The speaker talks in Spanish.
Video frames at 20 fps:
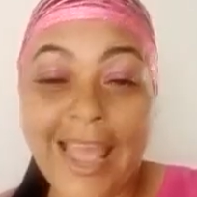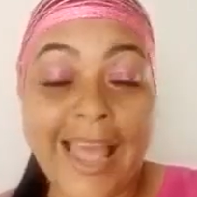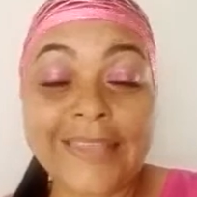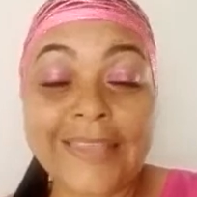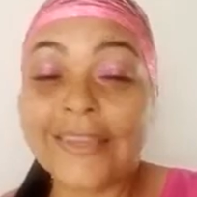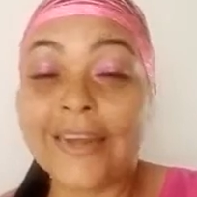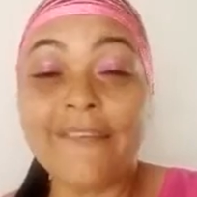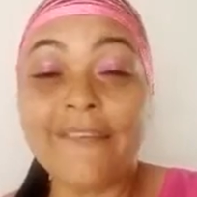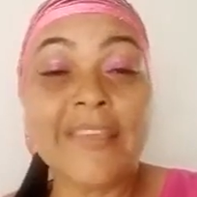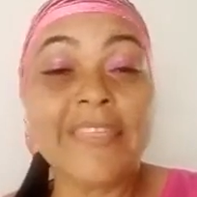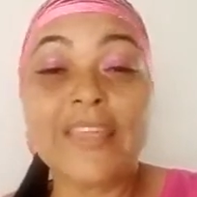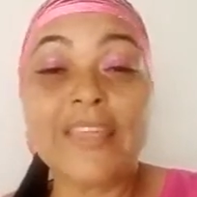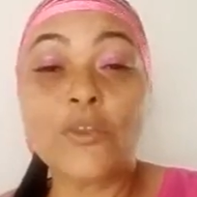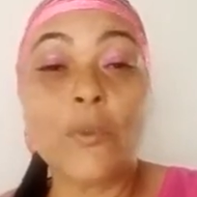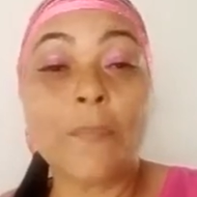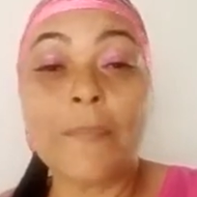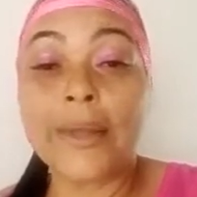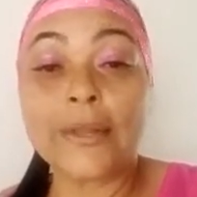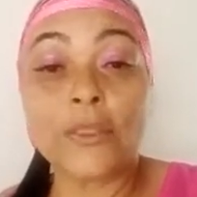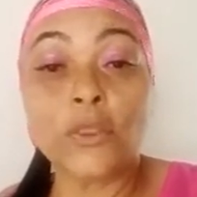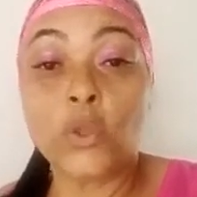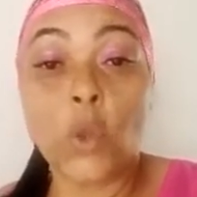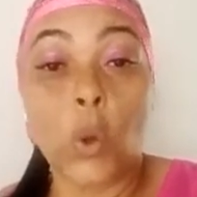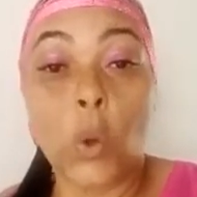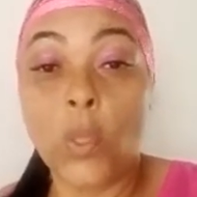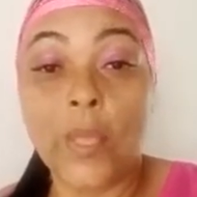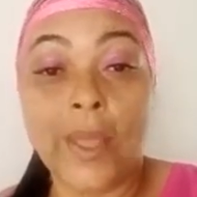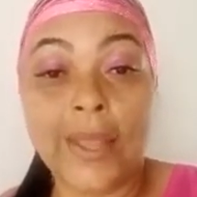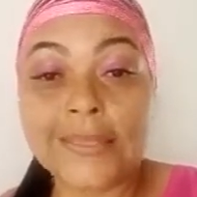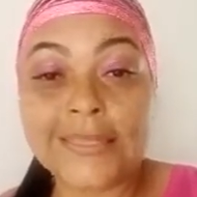A través de tomar
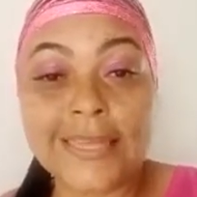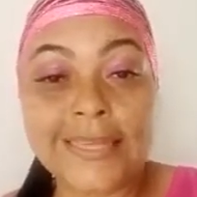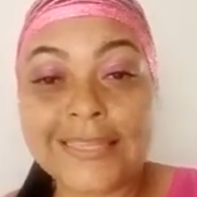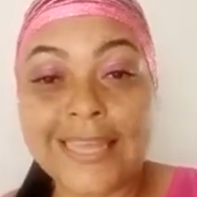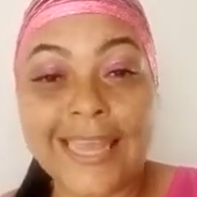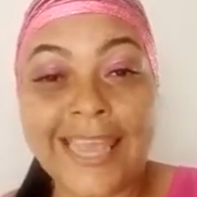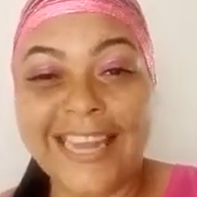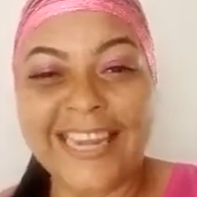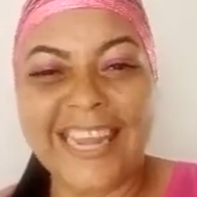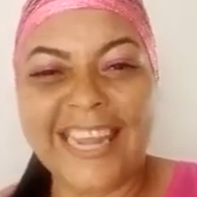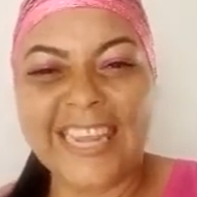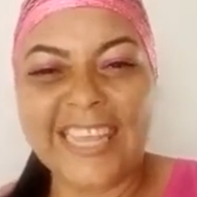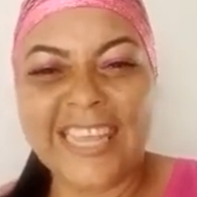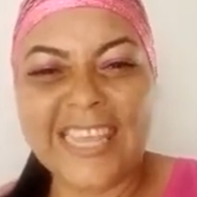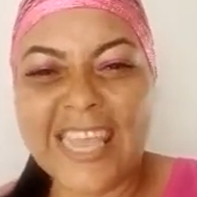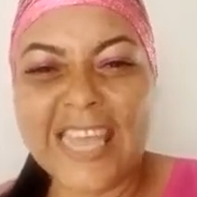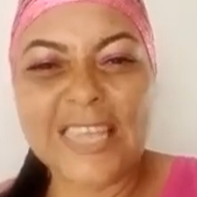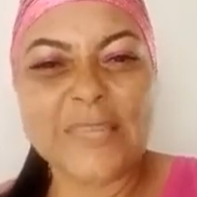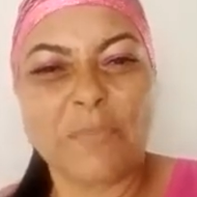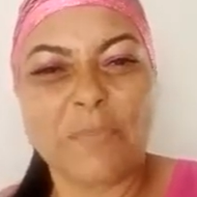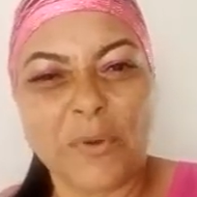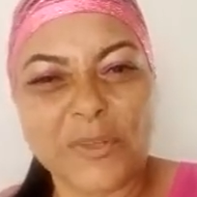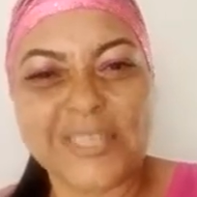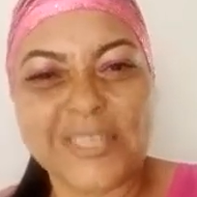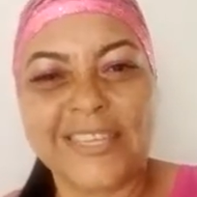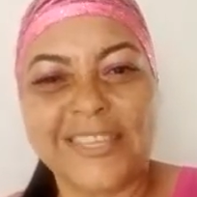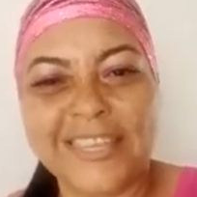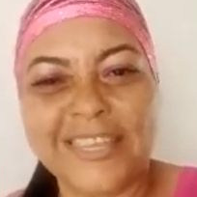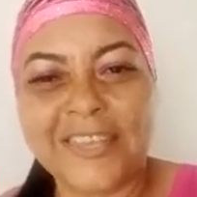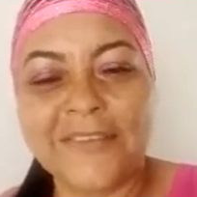todas esas energías
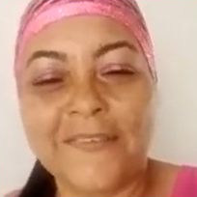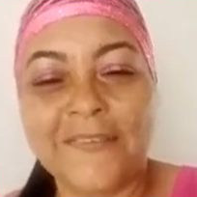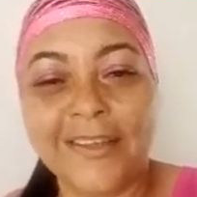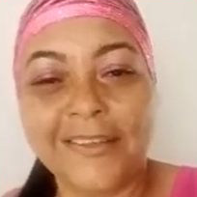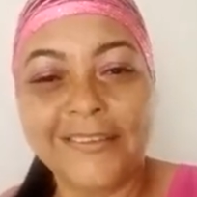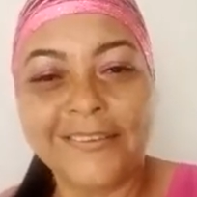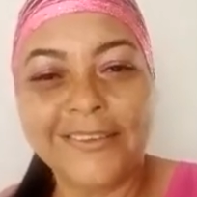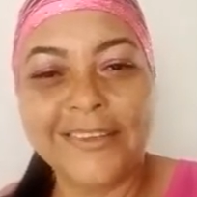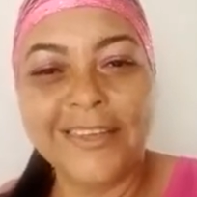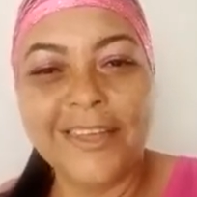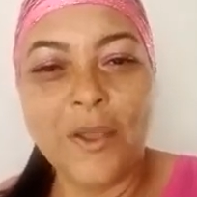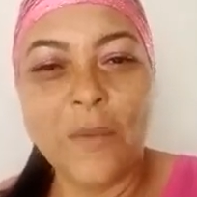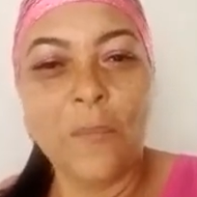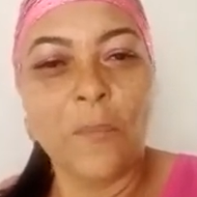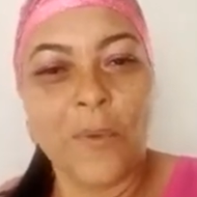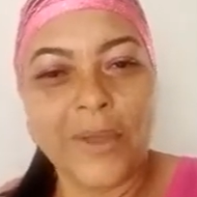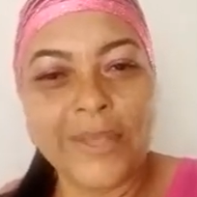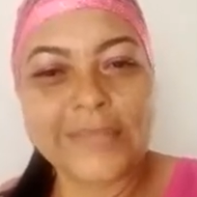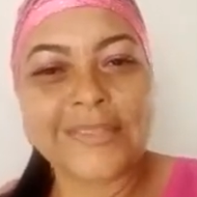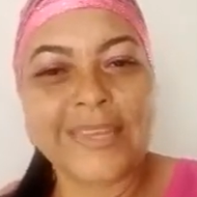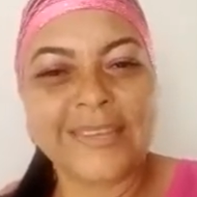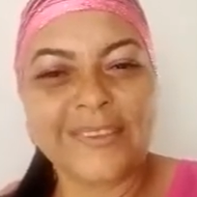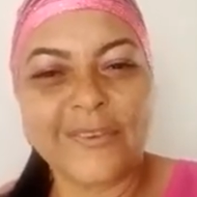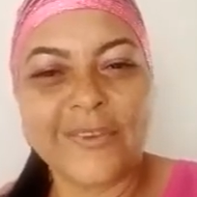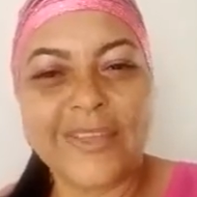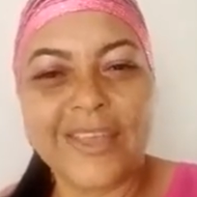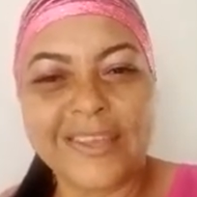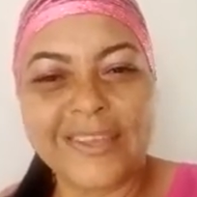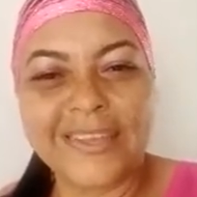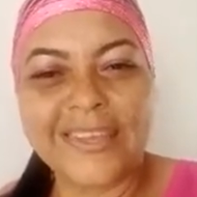positivas, pues
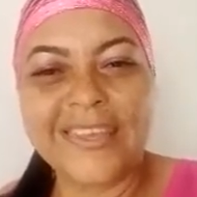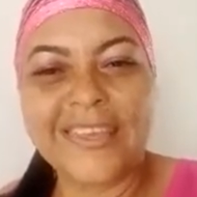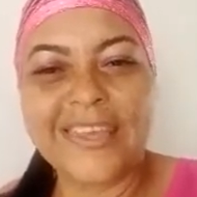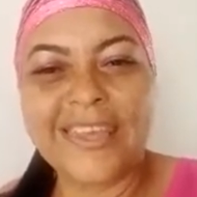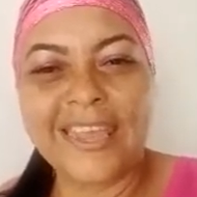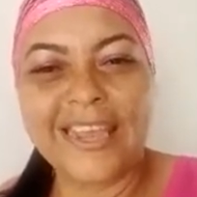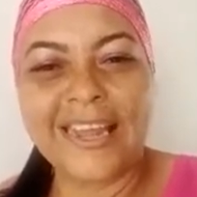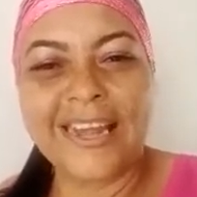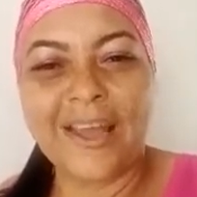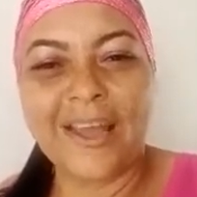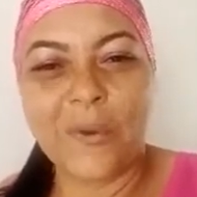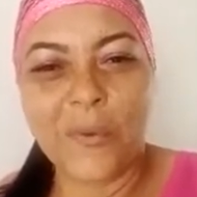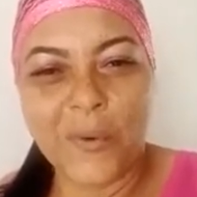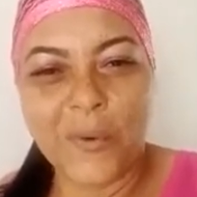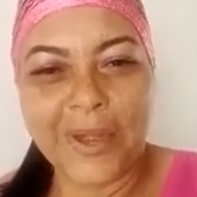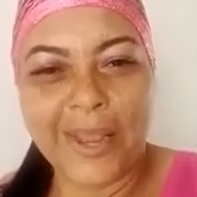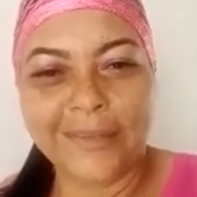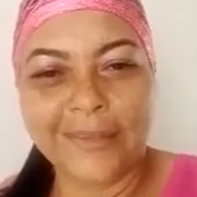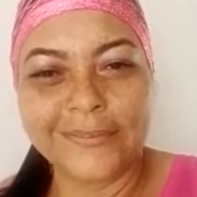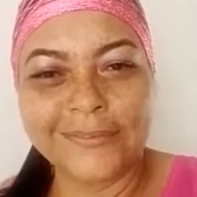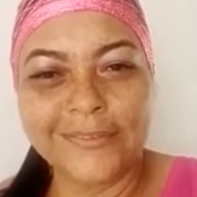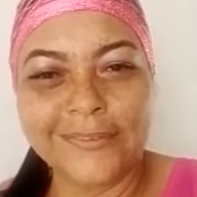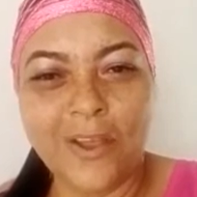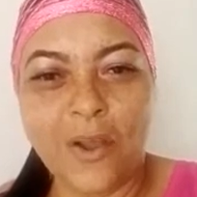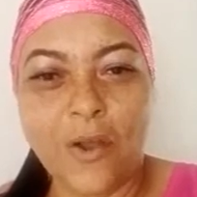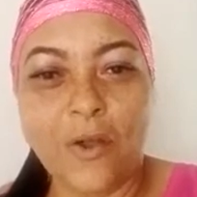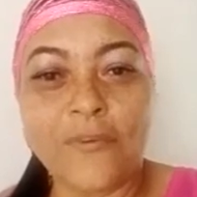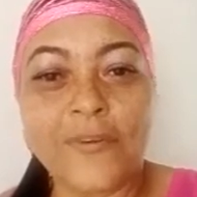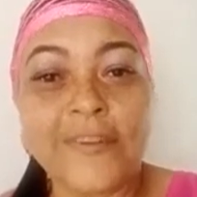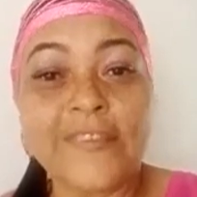estoy aquí en la hora
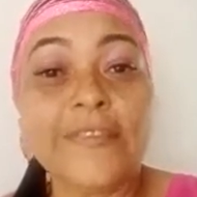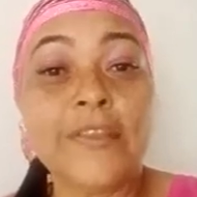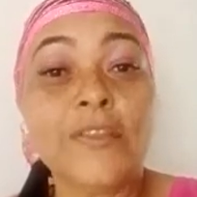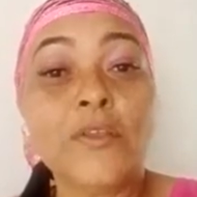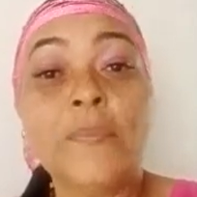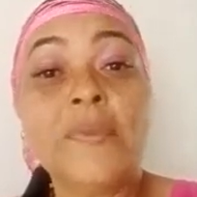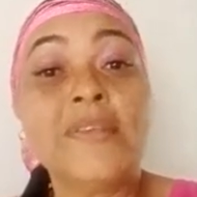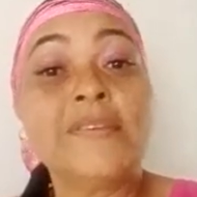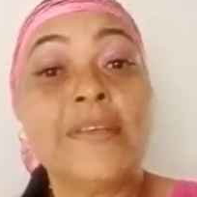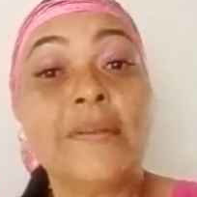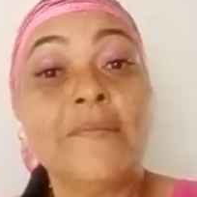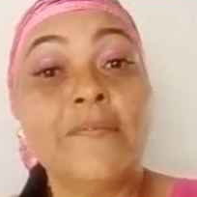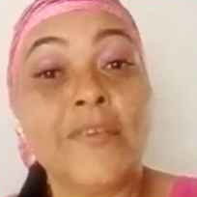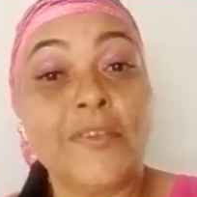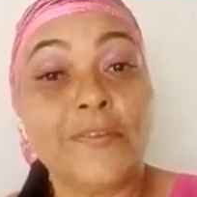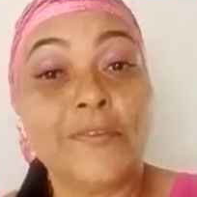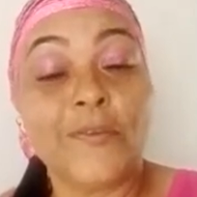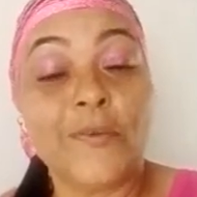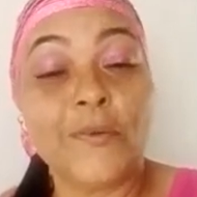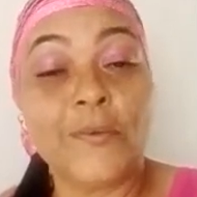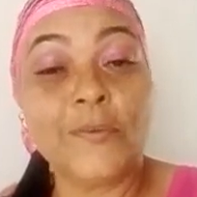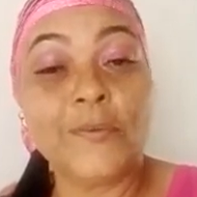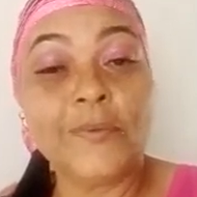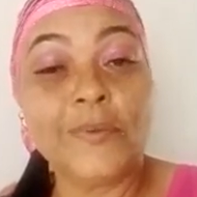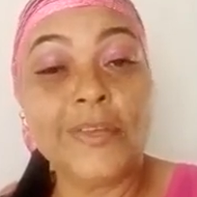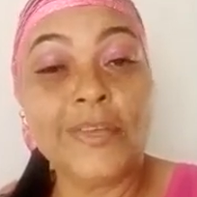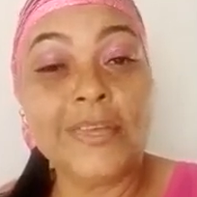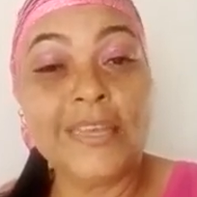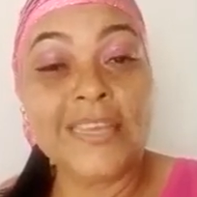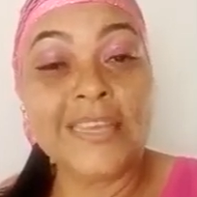ofreciendo mi servicio
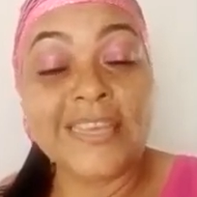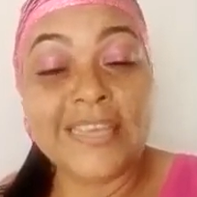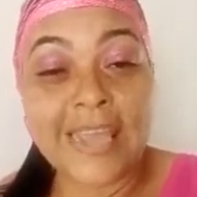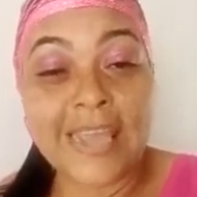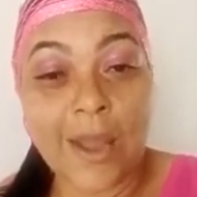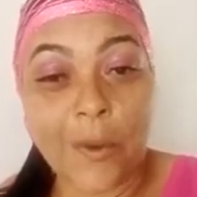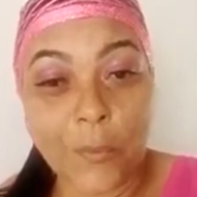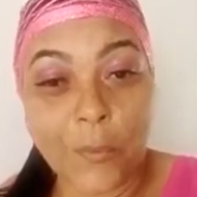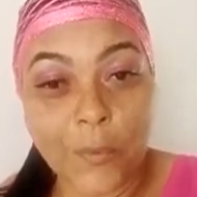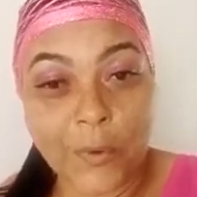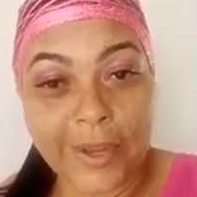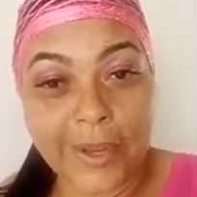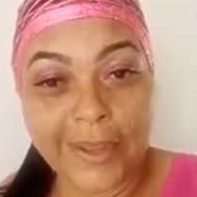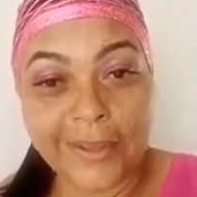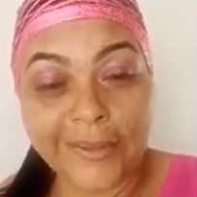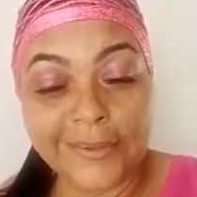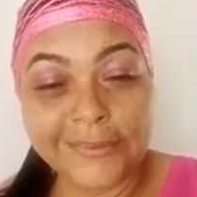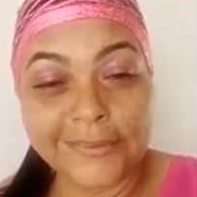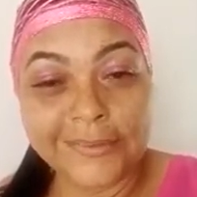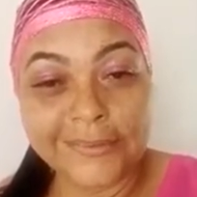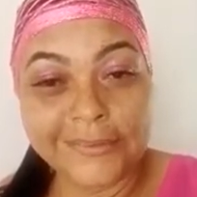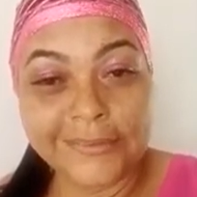y ahora